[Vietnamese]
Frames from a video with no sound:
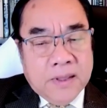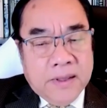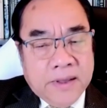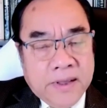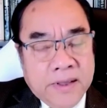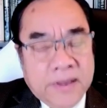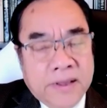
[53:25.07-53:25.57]

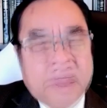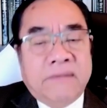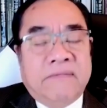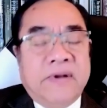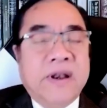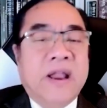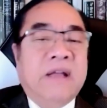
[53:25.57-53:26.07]
cái
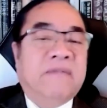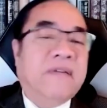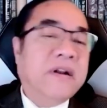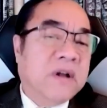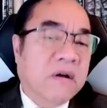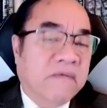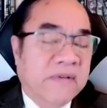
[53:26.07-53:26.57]
uh, vấn đề phân
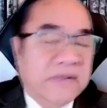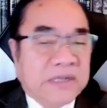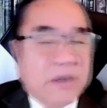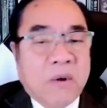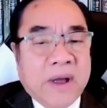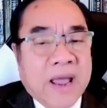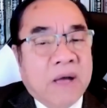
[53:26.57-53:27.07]
cực về
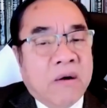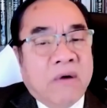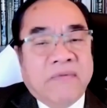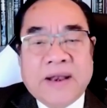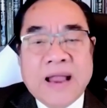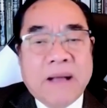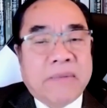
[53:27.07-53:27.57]
giàu nghèo ở
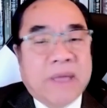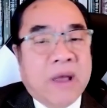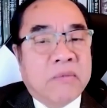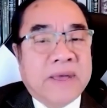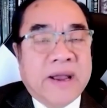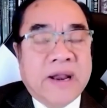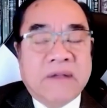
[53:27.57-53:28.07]
Việt Nam ngày
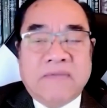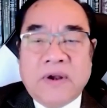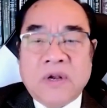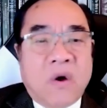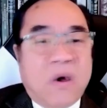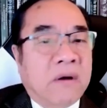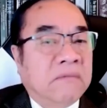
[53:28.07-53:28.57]
hôm nay nó vẫn
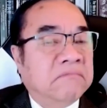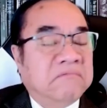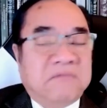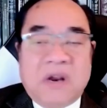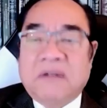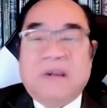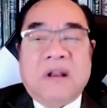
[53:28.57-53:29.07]
còn
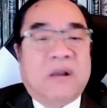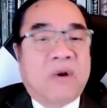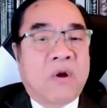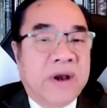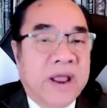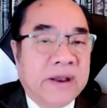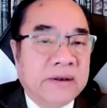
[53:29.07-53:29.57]
rất là
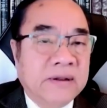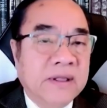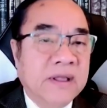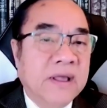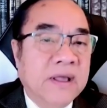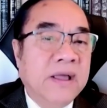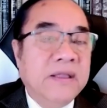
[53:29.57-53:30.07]
rõ nét
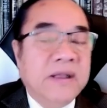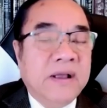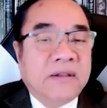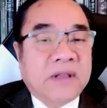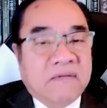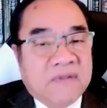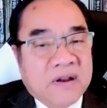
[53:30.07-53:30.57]
những cái
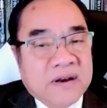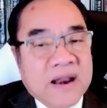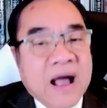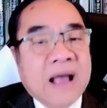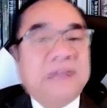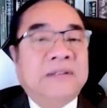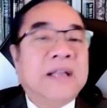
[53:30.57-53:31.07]
thành phần
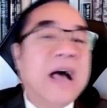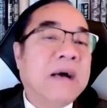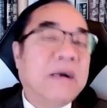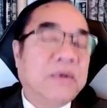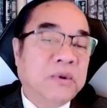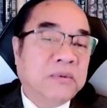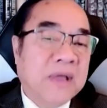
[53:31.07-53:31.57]
đại gia
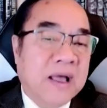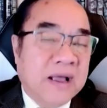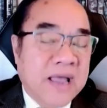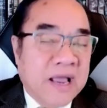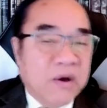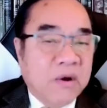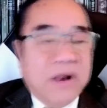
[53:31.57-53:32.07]
mà chúng ta
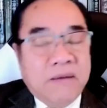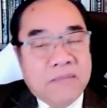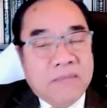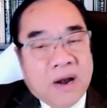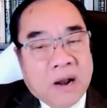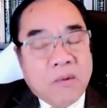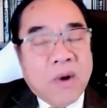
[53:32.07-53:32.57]
nghe nói đến
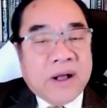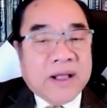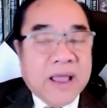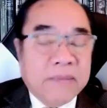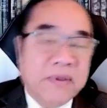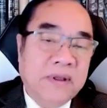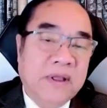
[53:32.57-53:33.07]
mở đóng ngoặc
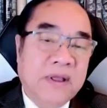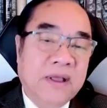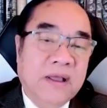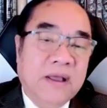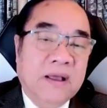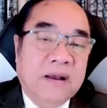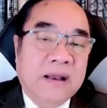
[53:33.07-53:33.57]
kép á,
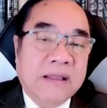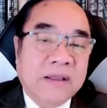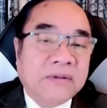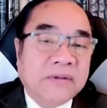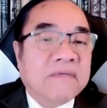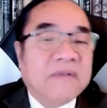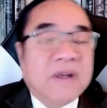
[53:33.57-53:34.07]
là
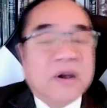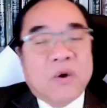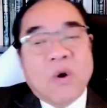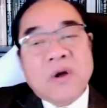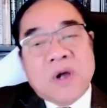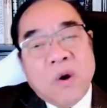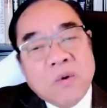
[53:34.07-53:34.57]
những thành phần
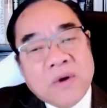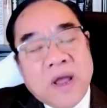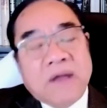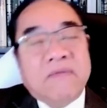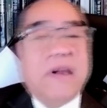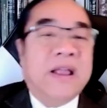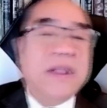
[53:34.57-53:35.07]
có cấu
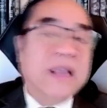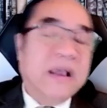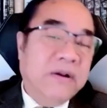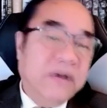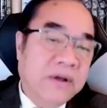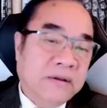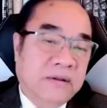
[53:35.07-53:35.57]
kết với là nhà
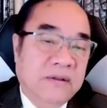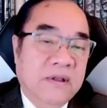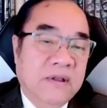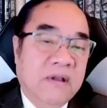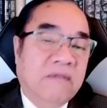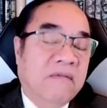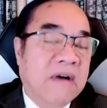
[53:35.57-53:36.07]
nước
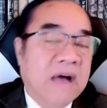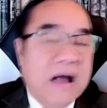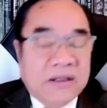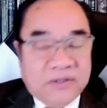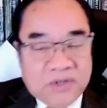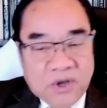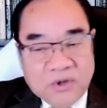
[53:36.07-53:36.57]

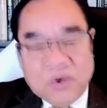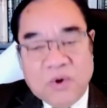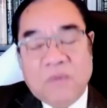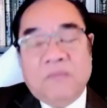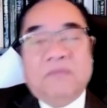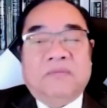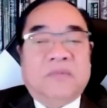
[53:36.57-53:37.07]
và sử
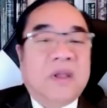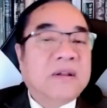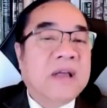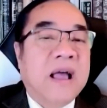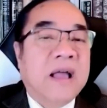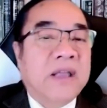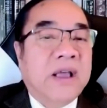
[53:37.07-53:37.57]
dụng tất
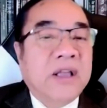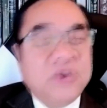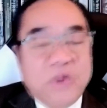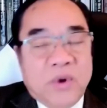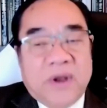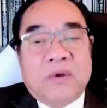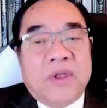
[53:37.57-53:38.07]
cả những cái
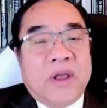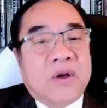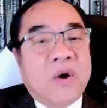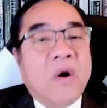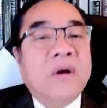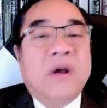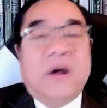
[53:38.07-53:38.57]
chuyện có thể
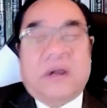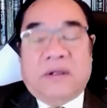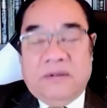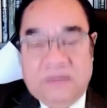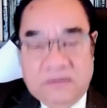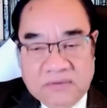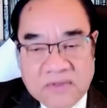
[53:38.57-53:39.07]
có được
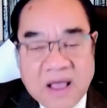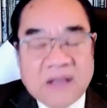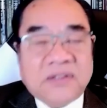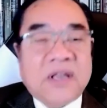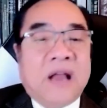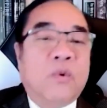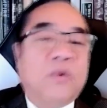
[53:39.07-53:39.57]
tài
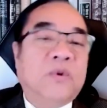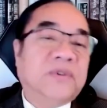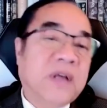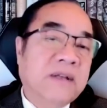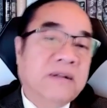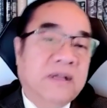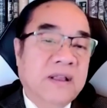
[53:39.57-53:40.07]
sản của
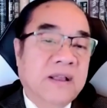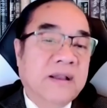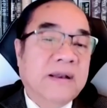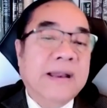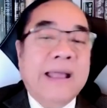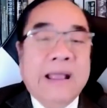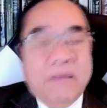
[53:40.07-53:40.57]
dân
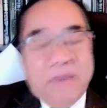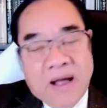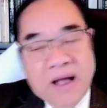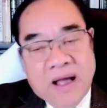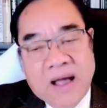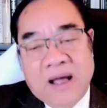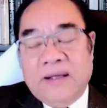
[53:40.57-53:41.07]
để
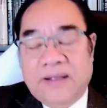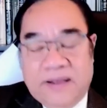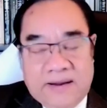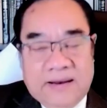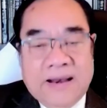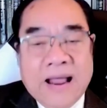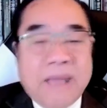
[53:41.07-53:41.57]
mà
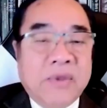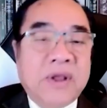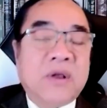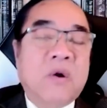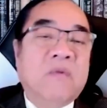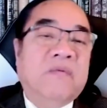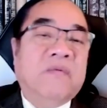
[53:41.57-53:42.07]
làm
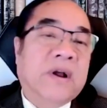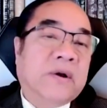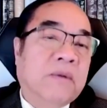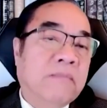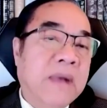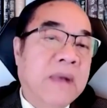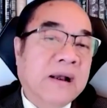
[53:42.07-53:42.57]
những công việc
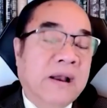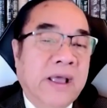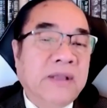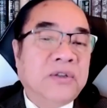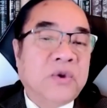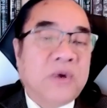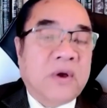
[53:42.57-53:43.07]
mang lợi
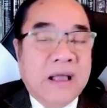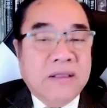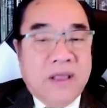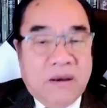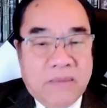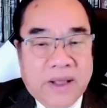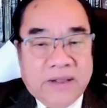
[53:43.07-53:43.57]
ích cho cá
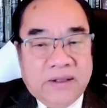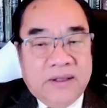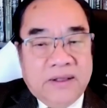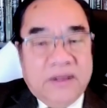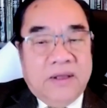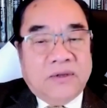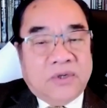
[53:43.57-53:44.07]
nhân mình
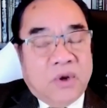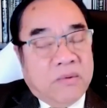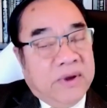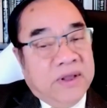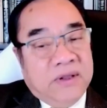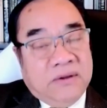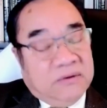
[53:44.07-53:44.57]
trong
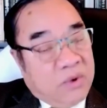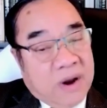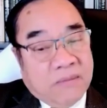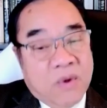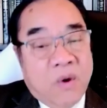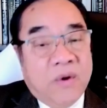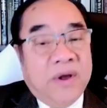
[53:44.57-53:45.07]
khi
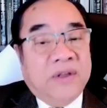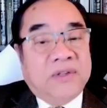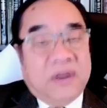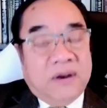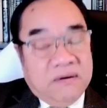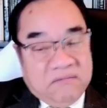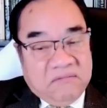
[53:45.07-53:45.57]
toàn bộ người
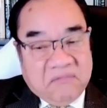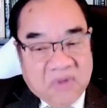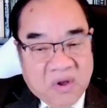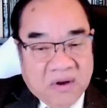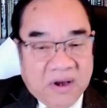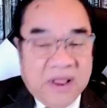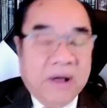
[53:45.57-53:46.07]
dân
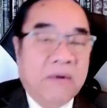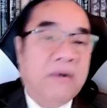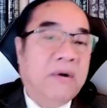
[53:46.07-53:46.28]
liệu